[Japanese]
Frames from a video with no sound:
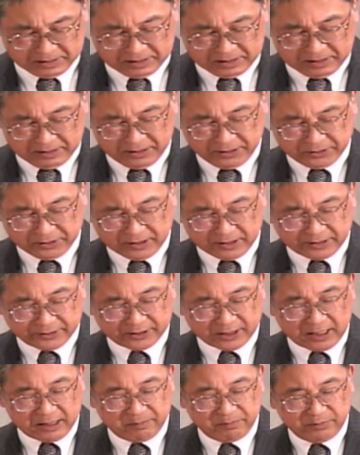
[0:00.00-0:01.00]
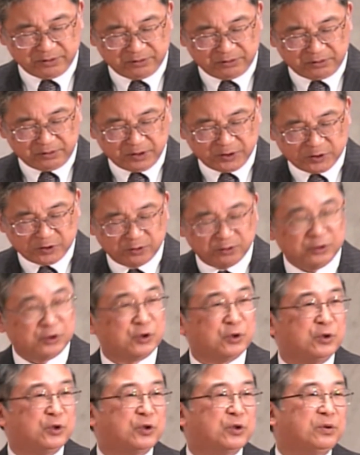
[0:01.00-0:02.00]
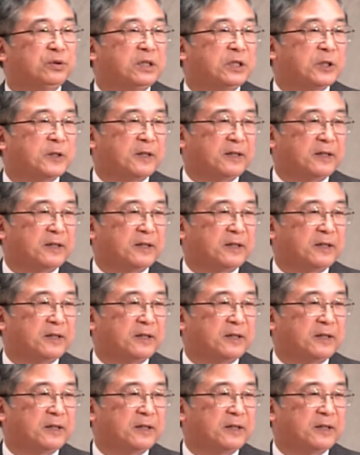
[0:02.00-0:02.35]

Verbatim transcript: ですから3分の1の従順でし